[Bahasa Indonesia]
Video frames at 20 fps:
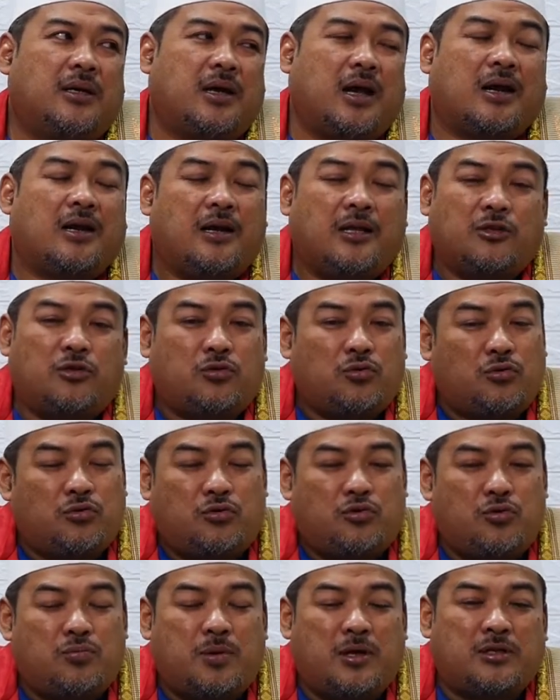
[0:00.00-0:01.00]
Karena
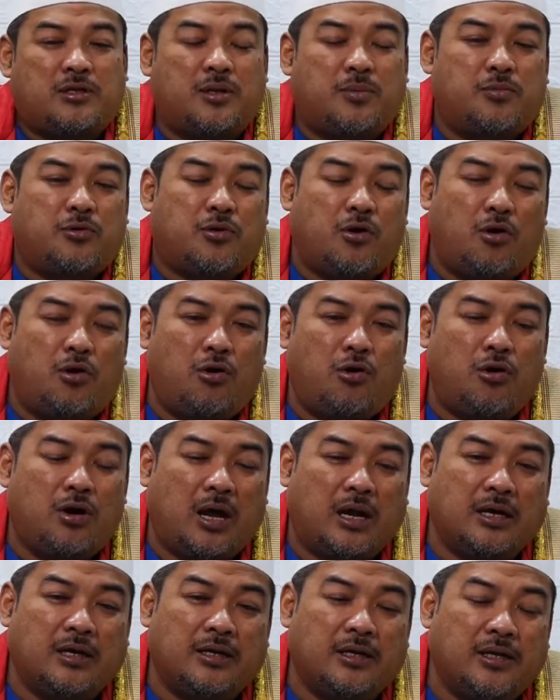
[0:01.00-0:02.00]
tujuh macam
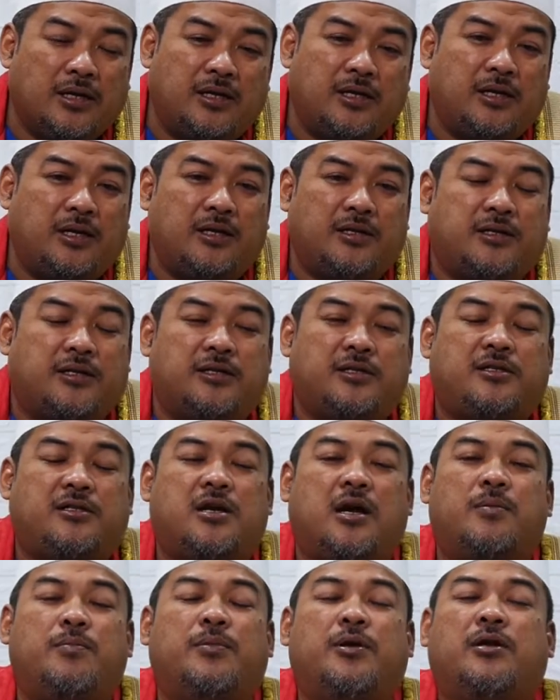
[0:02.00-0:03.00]
golongan ini
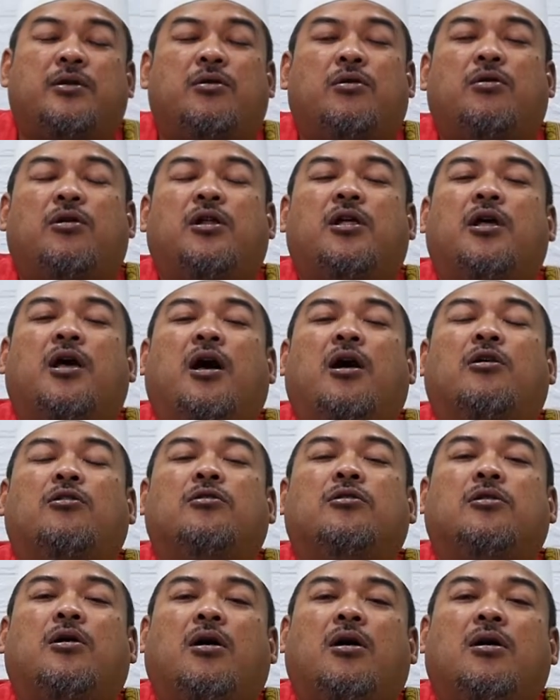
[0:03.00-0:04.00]
dijamin oleh
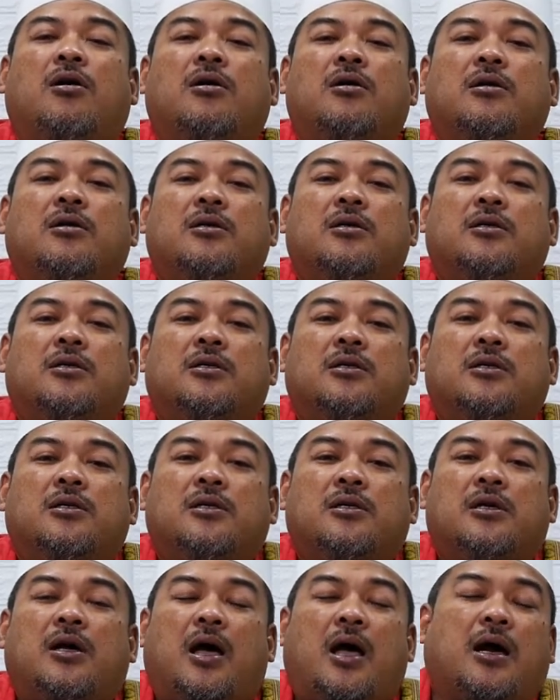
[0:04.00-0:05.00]
Allah
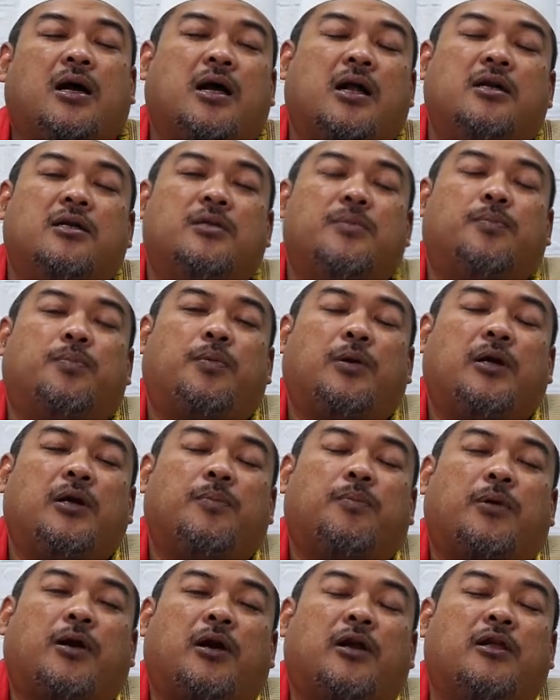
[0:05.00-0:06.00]
akan
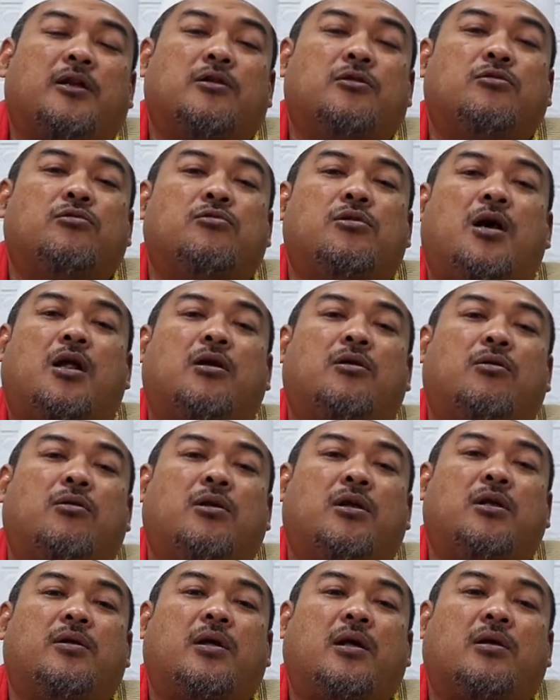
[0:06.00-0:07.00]
diberi perlindungan
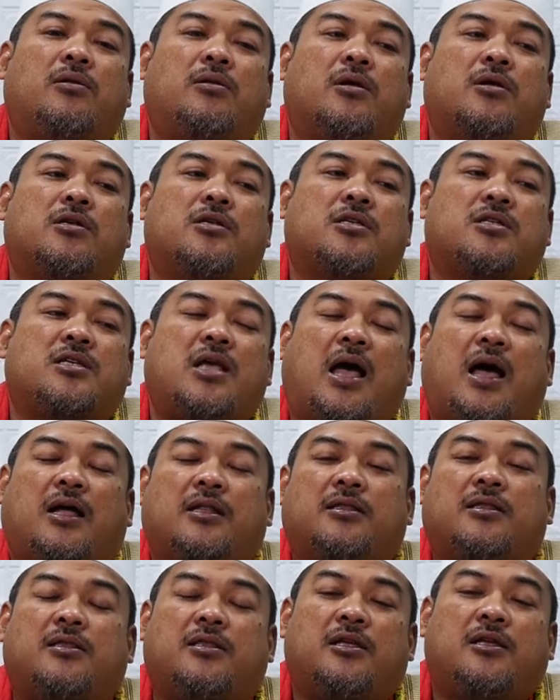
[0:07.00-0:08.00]
oleh Allah
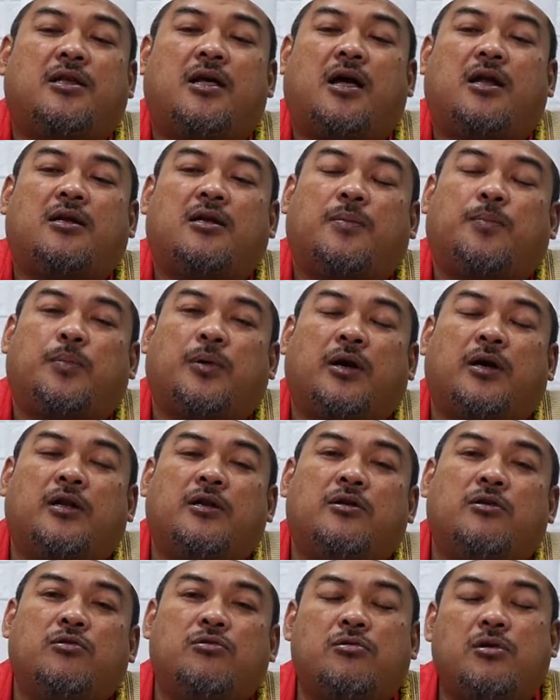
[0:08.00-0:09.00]
saat tidak ada
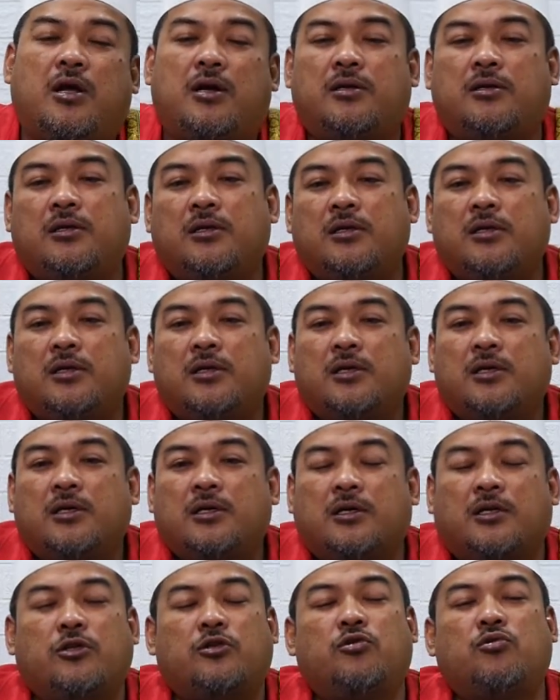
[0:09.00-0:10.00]
perlindungan
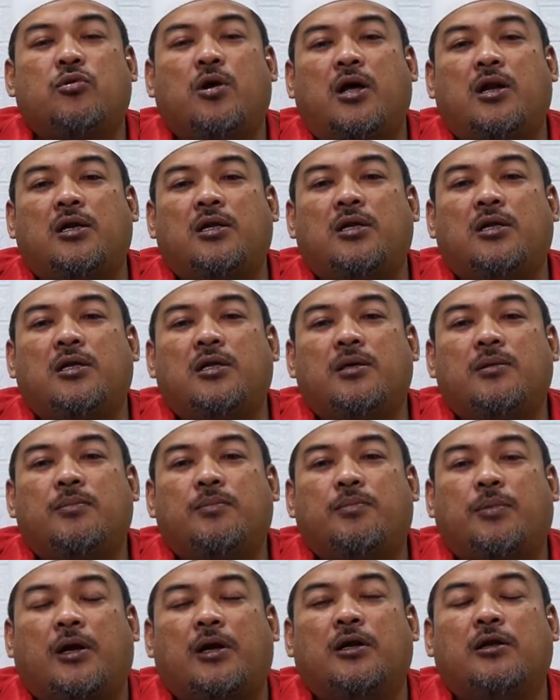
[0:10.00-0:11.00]
kecuali
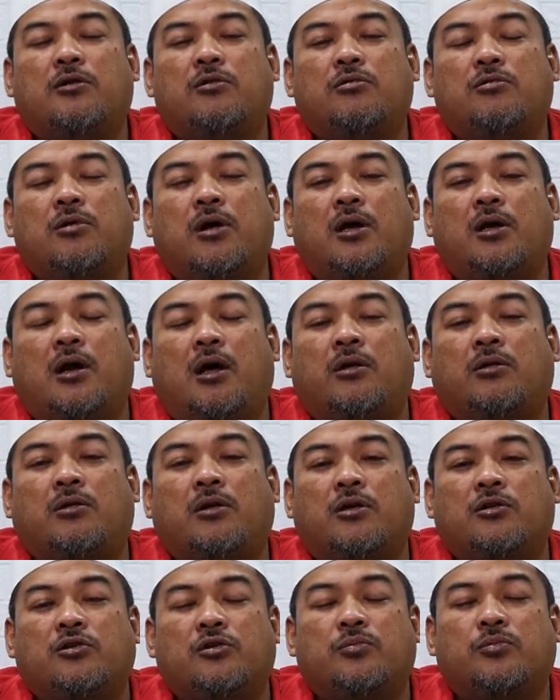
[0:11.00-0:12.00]
perlindungan
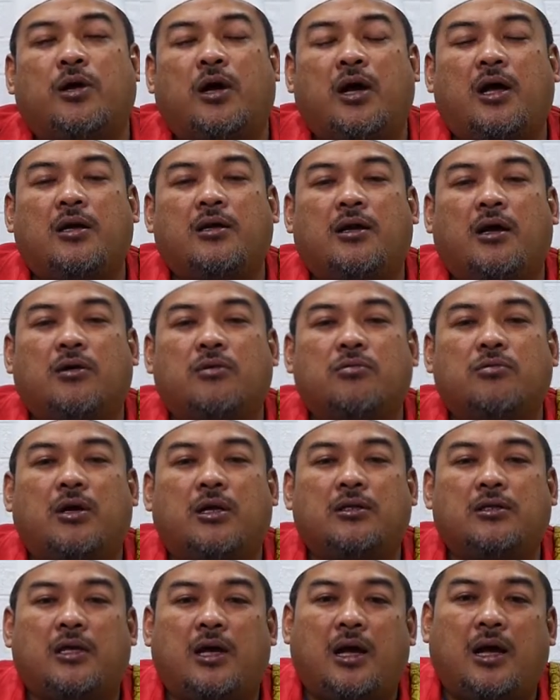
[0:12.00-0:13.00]
Allah Subhanahu
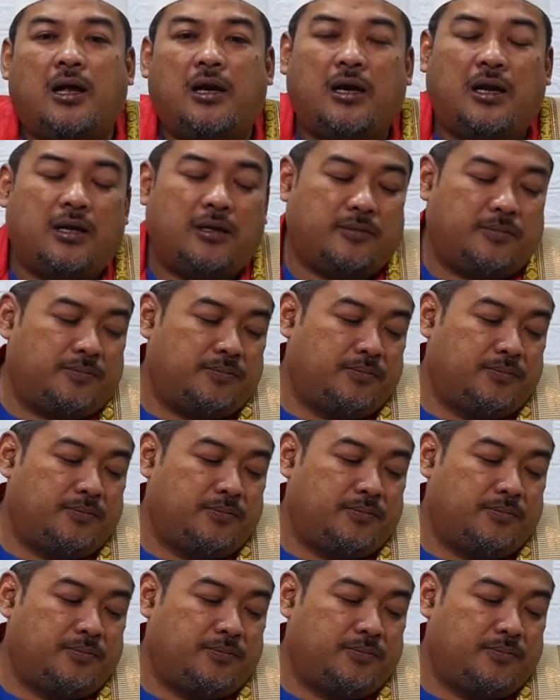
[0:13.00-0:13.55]
wa taala.